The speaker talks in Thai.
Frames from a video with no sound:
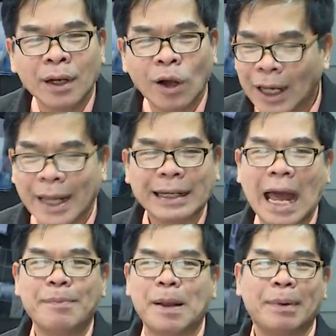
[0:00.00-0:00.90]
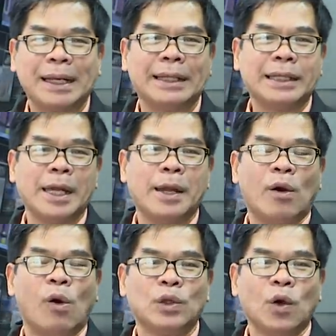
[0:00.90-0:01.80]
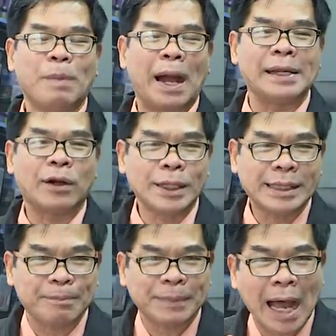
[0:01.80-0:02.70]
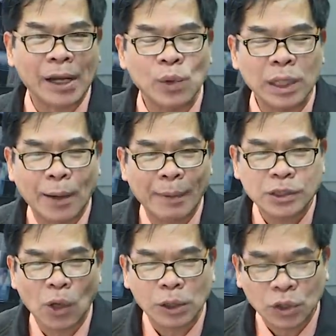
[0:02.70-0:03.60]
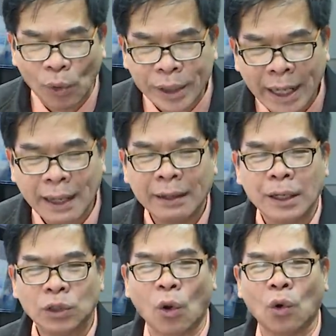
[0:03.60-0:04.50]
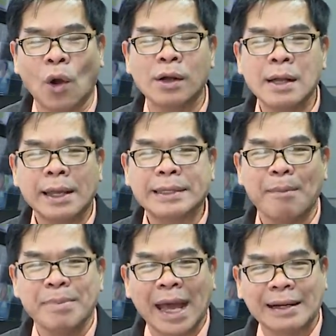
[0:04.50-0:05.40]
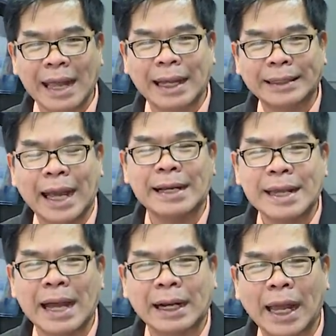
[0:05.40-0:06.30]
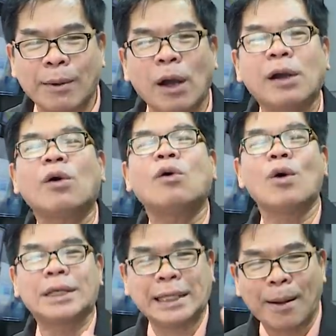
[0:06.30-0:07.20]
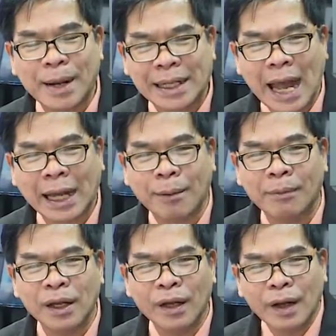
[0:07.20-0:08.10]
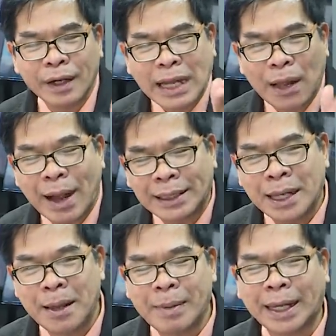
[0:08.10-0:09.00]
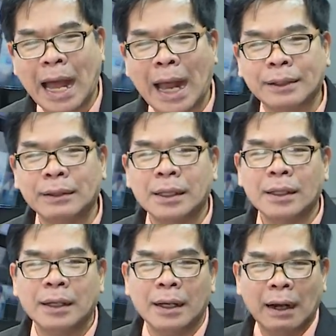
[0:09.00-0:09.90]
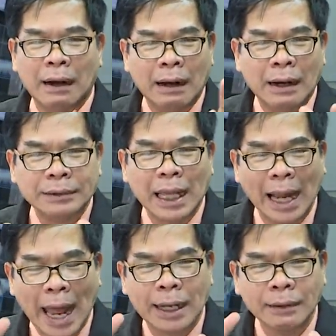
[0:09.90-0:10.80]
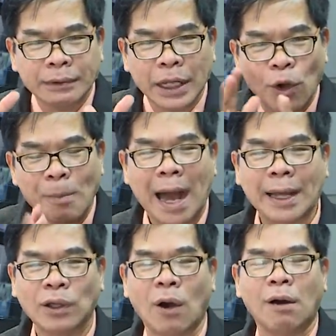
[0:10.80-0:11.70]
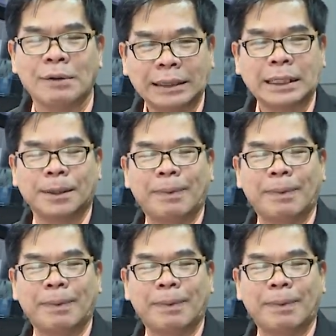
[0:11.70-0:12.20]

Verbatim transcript: ก็เลยกลายเป็นประเด็นที่คนทั่วไปเนี่ยก็จับตาดูนะครับว่าสองตัวนี้ตกลงจะมีอะไรกันแค่ไหนอย่างไรเพราะคงจะจำกันได้ครับในวันที่มีการแถลงนโยบายต่อรัฐส